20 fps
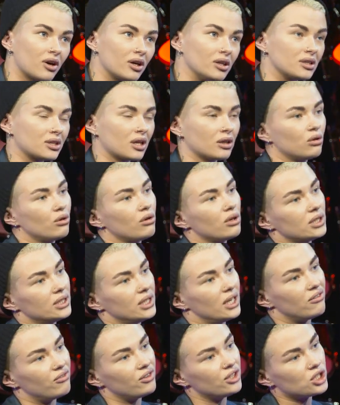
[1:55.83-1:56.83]
из которых
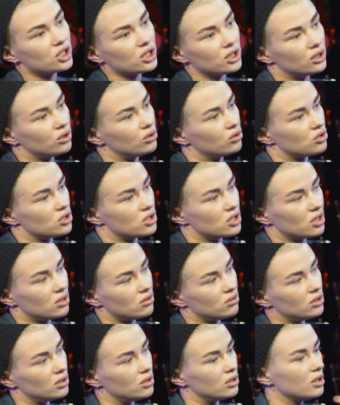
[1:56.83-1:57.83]
я вышла, тоже
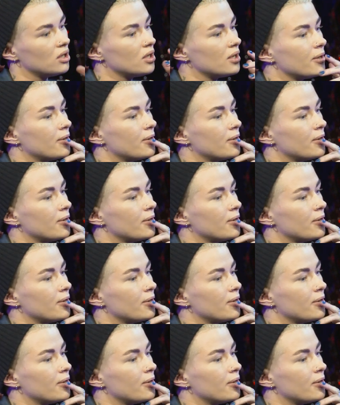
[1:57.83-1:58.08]
такой,